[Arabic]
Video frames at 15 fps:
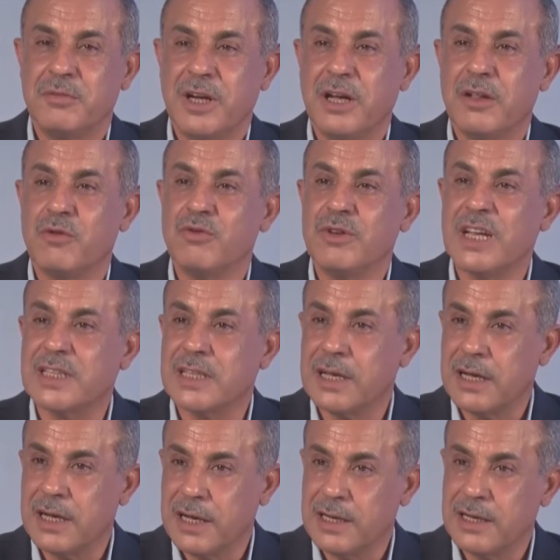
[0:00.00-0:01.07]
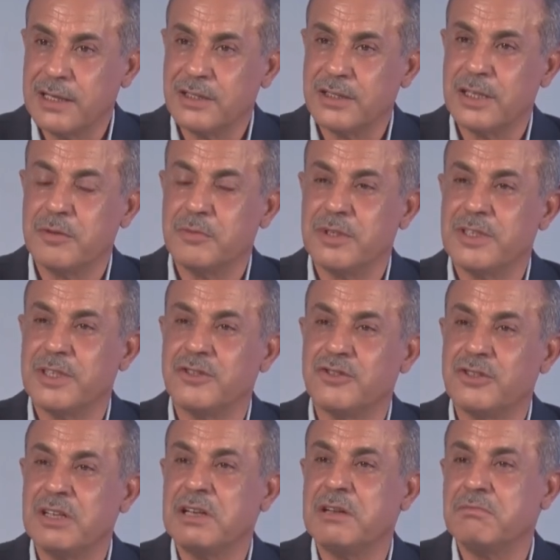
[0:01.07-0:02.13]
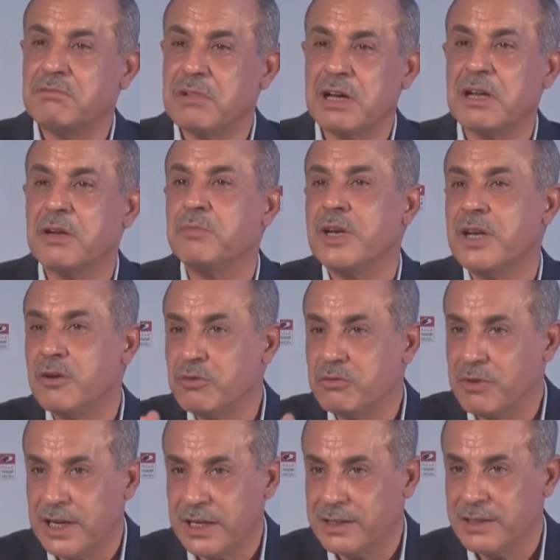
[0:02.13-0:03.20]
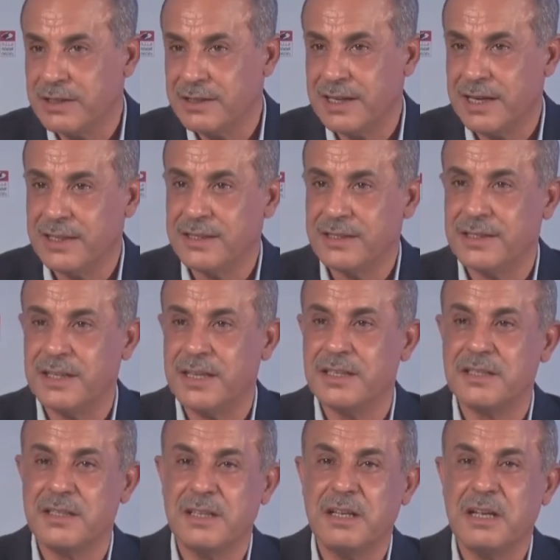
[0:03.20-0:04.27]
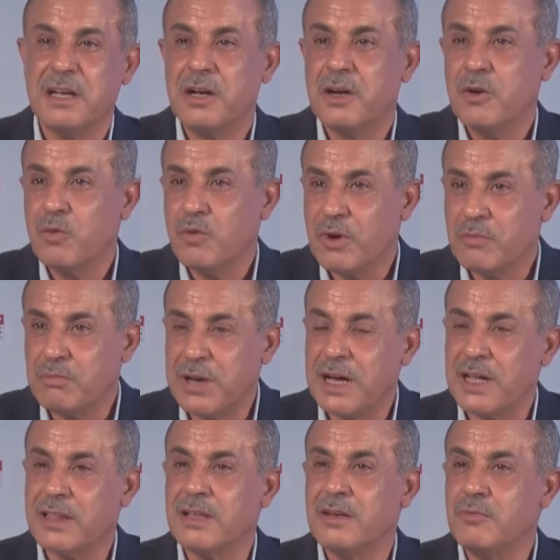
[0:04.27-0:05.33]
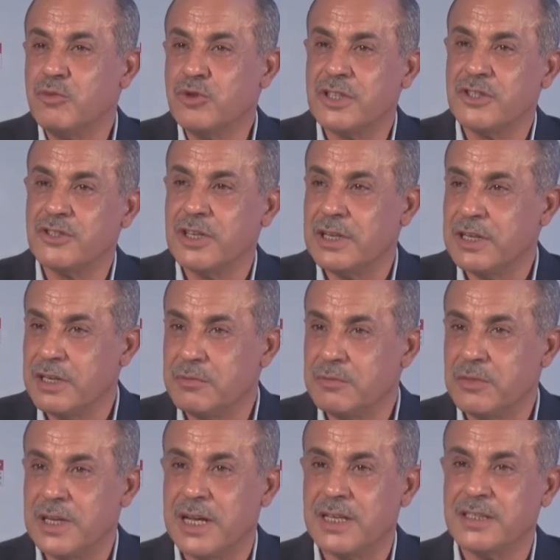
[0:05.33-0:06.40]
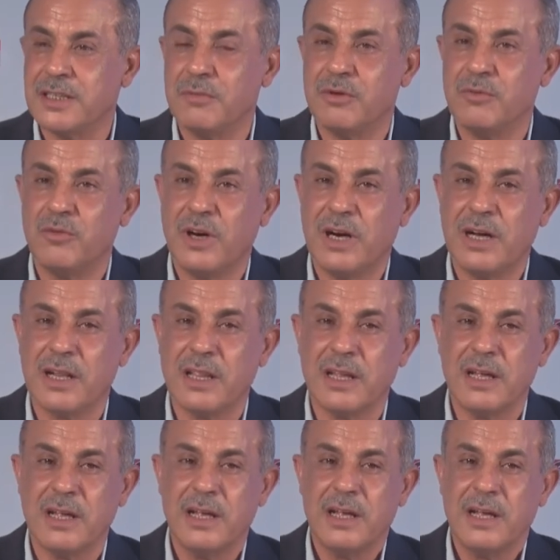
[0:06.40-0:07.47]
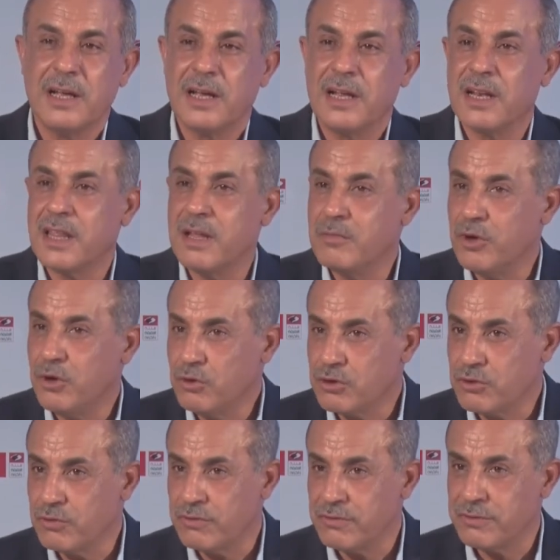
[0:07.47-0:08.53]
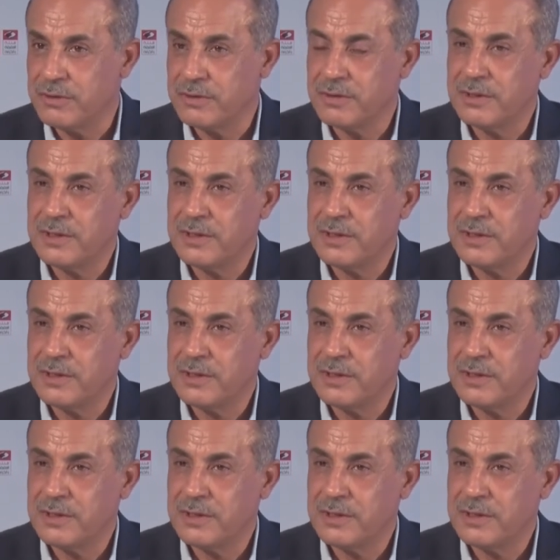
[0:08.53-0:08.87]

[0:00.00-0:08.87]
بحيث يطغى على جانب التسجيل تقريبا لون واحد يعني سياسي وبعض المسجلين من أحزاب المعارضة كان ثم عزوف